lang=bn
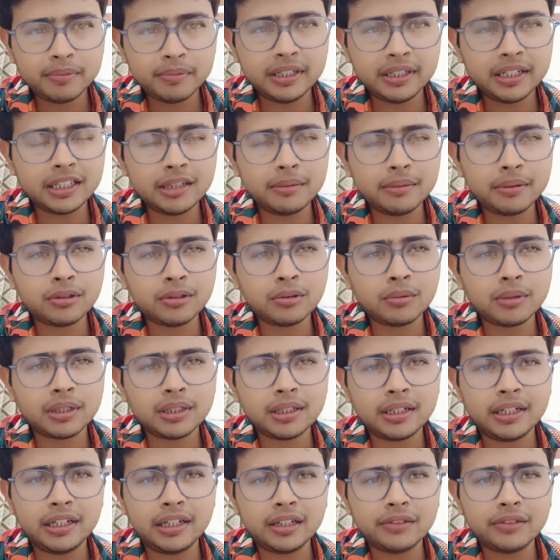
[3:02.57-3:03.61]
দিয়ে দেবে
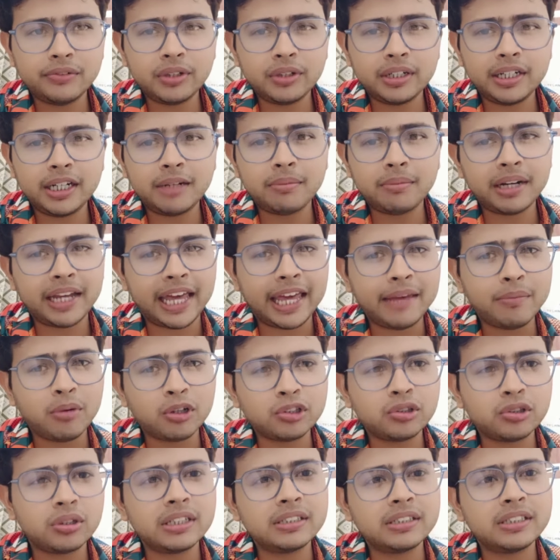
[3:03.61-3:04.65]
তোমাদের ইন্টারভিউয়ের ডেট মানে এই
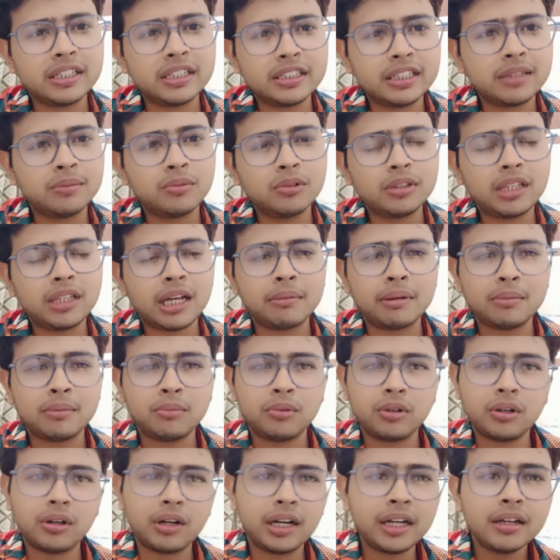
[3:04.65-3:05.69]
বছরের শেষের মধ্যে আমার
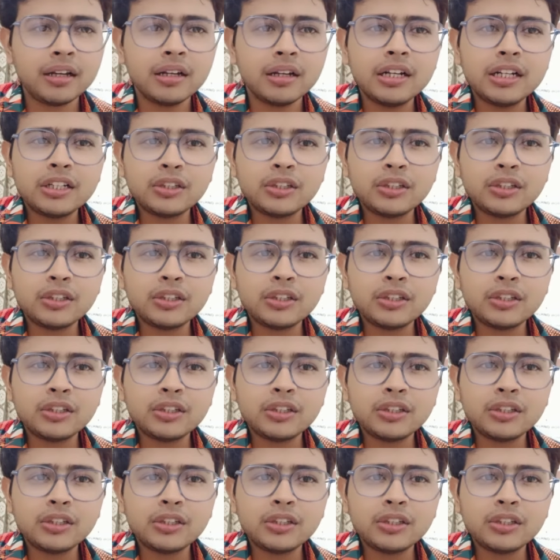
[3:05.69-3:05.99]
মনে হয়